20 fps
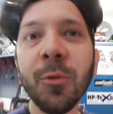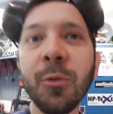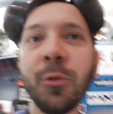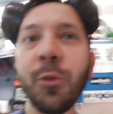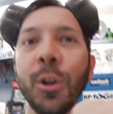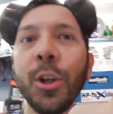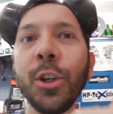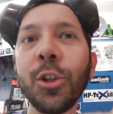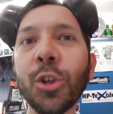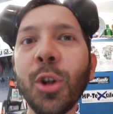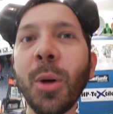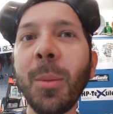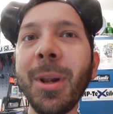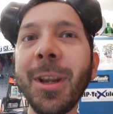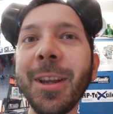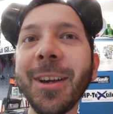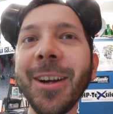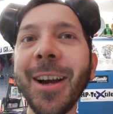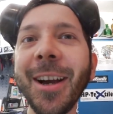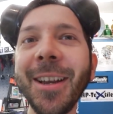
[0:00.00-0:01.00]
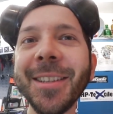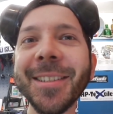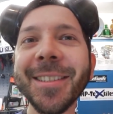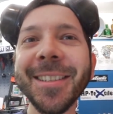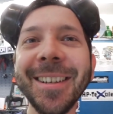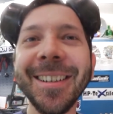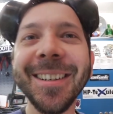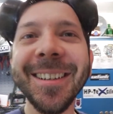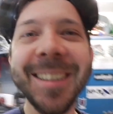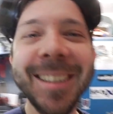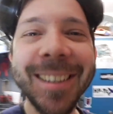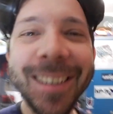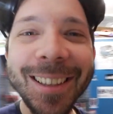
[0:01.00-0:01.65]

Finde ich schon mal eine geile Sache.